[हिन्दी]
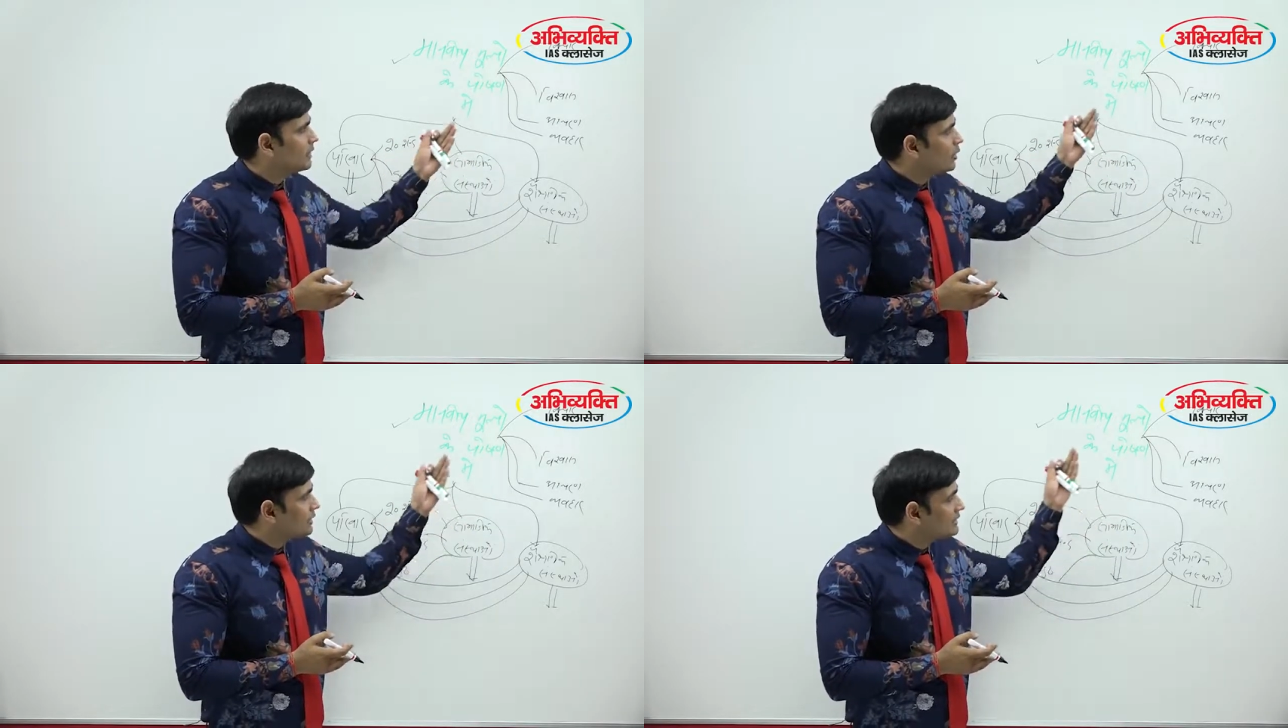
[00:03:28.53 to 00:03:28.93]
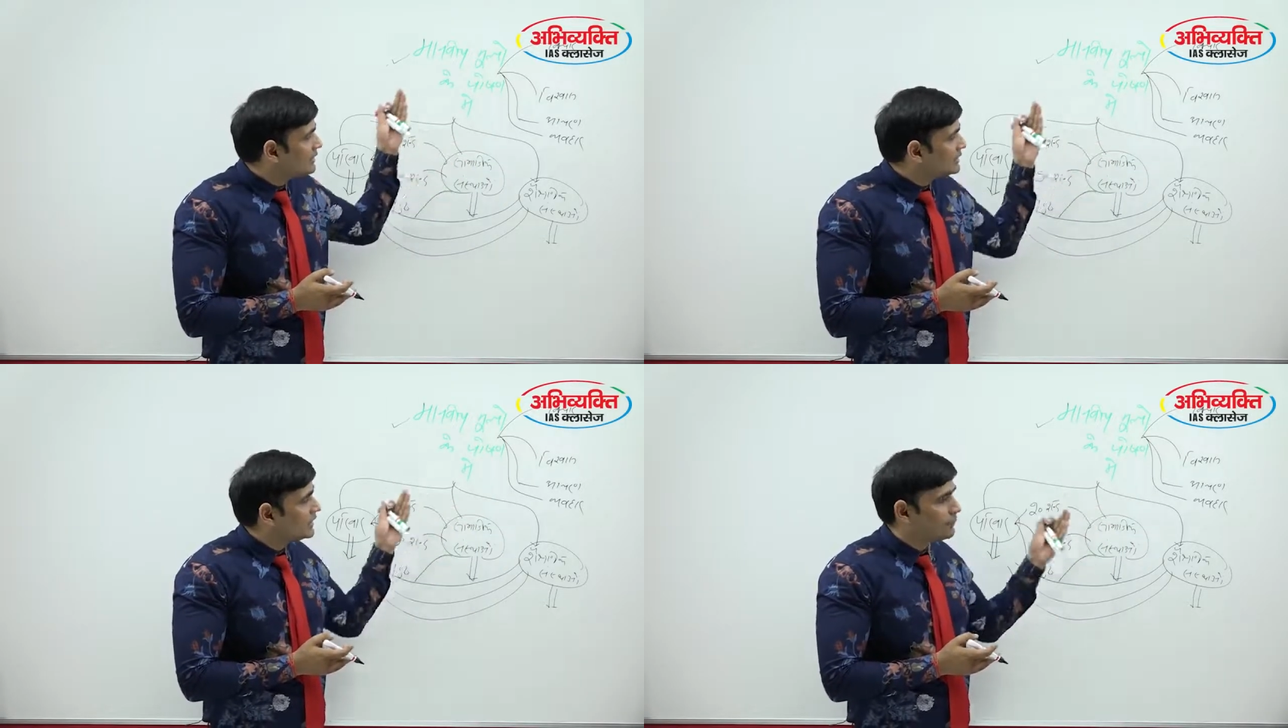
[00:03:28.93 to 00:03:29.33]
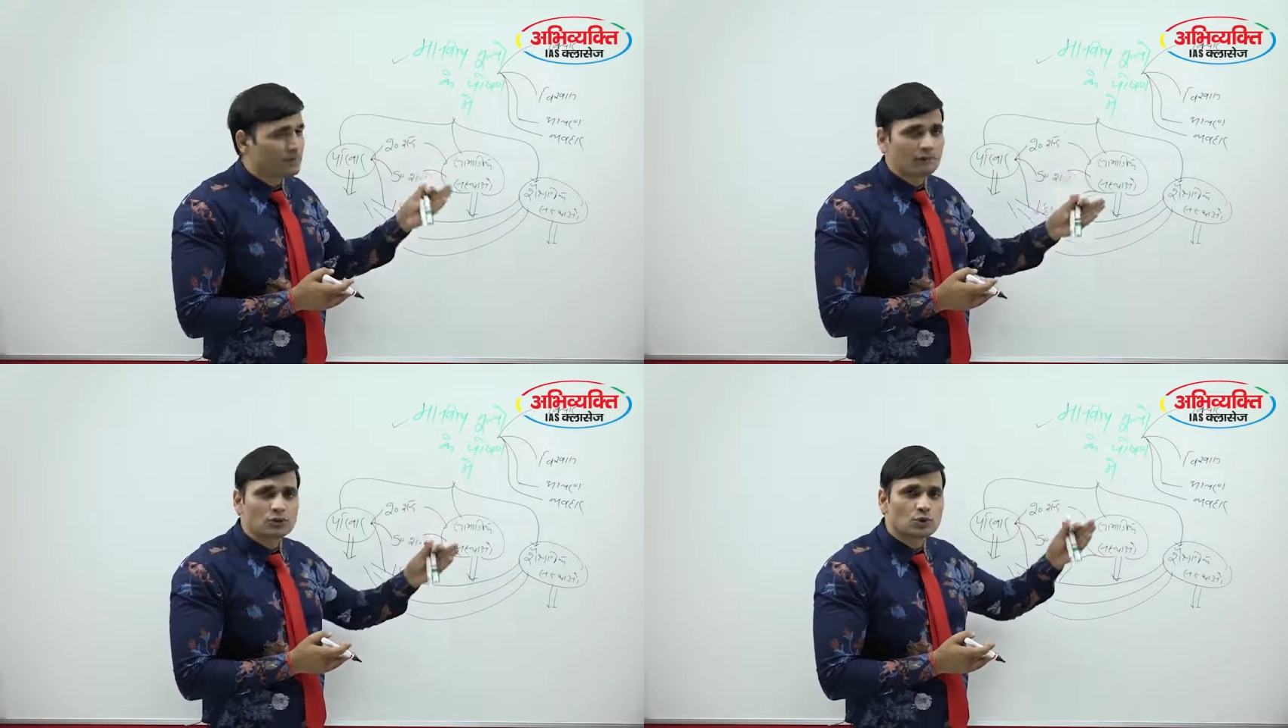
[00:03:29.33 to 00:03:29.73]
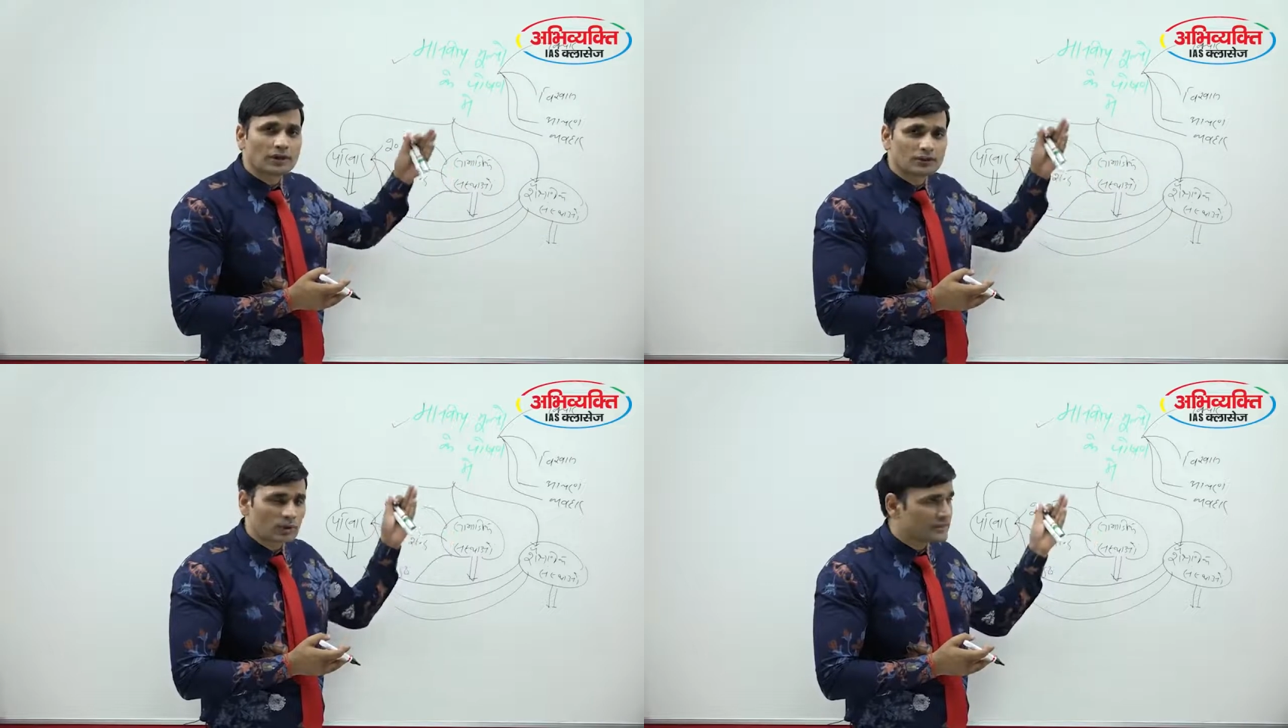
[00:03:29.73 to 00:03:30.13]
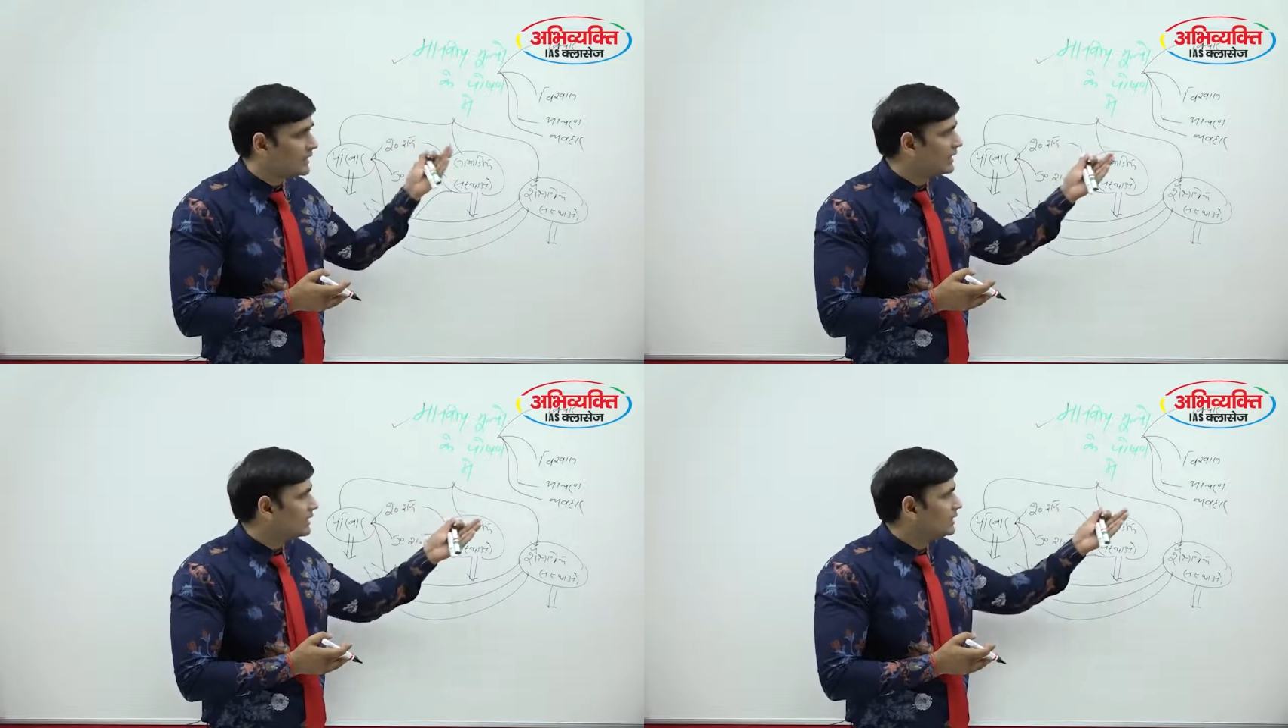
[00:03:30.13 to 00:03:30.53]
और यदि आपका विश्वास
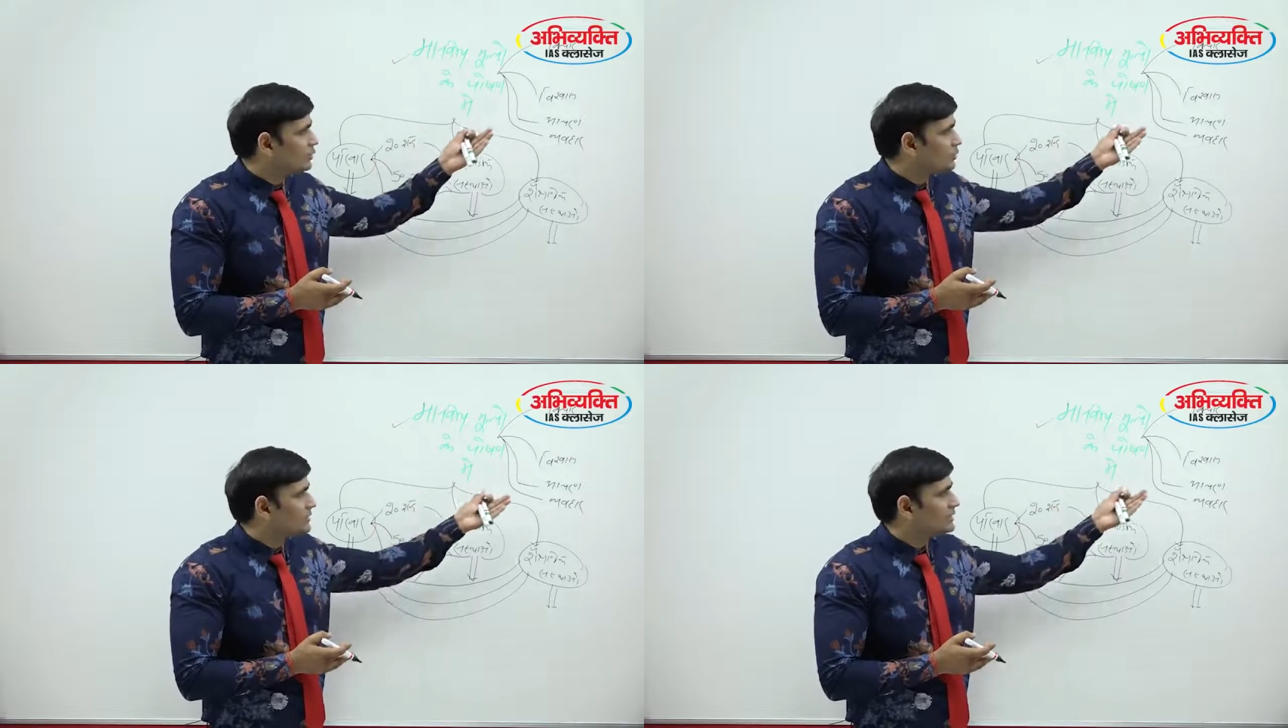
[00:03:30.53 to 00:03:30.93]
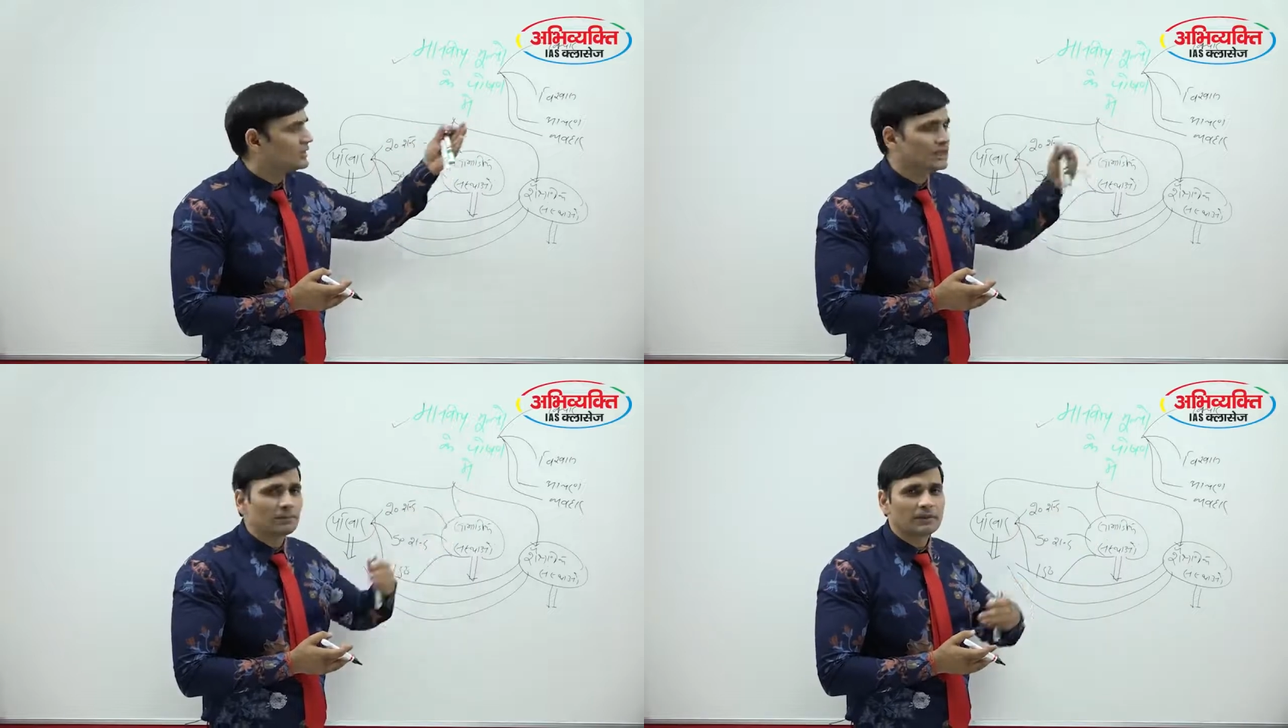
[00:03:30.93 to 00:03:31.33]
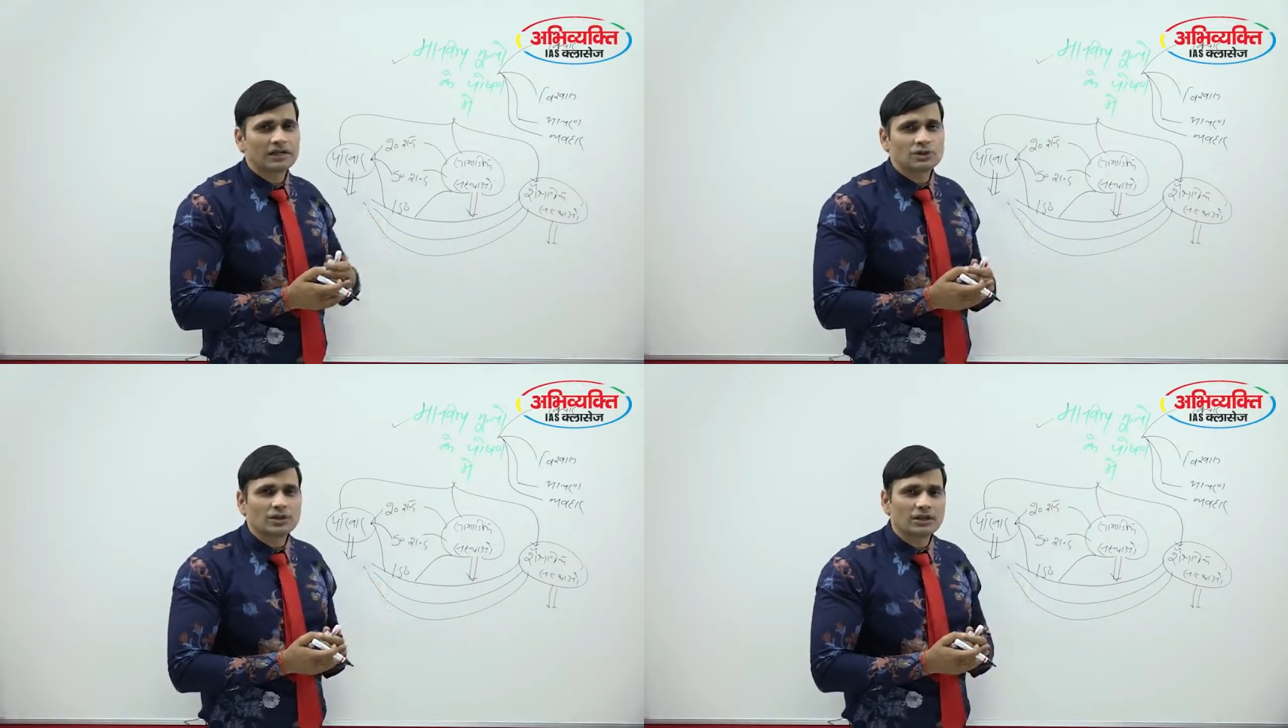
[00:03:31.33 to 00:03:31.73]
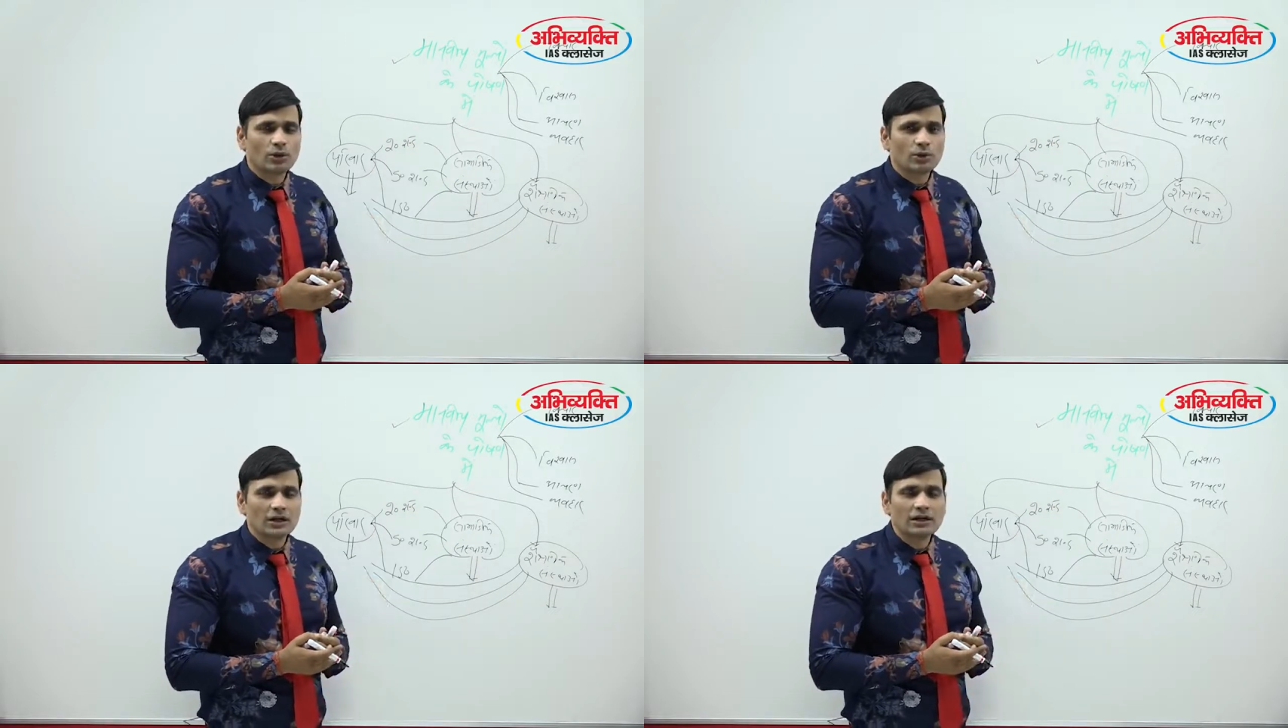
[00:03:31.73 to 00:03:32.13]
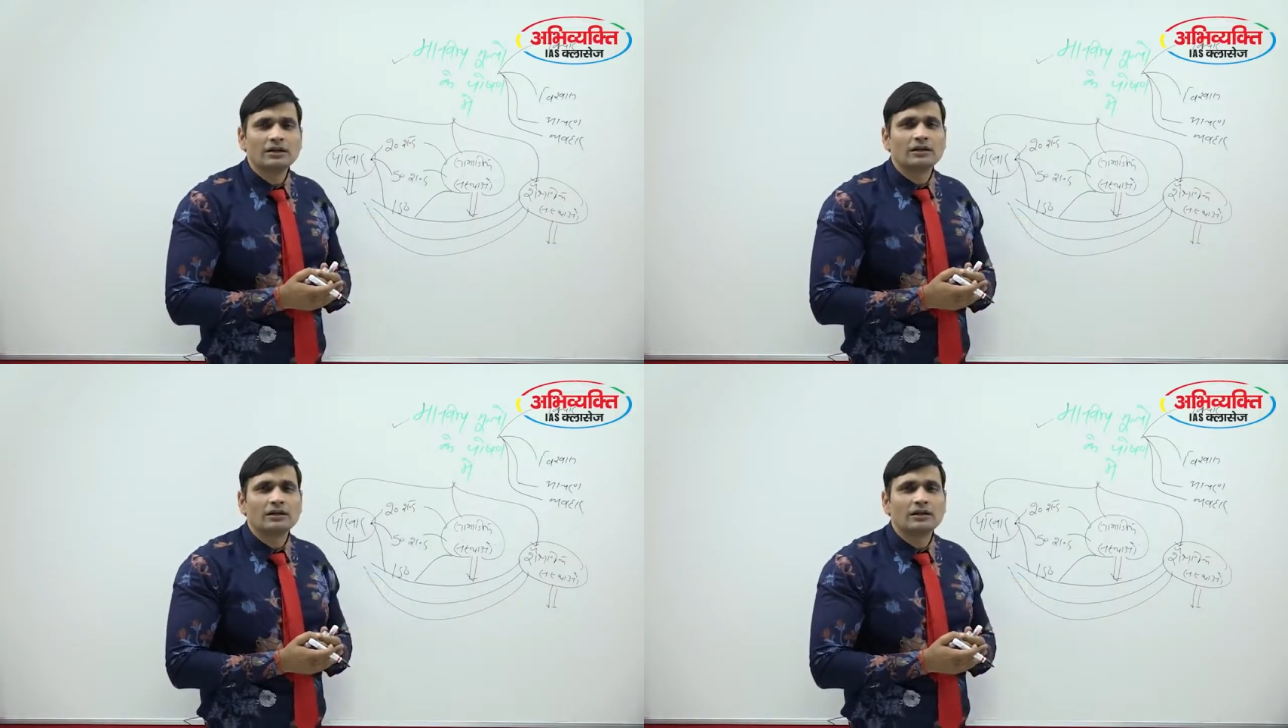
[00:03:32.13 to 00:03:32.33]
वैसा है तो निसंदेह आपका आचरण क्या होगा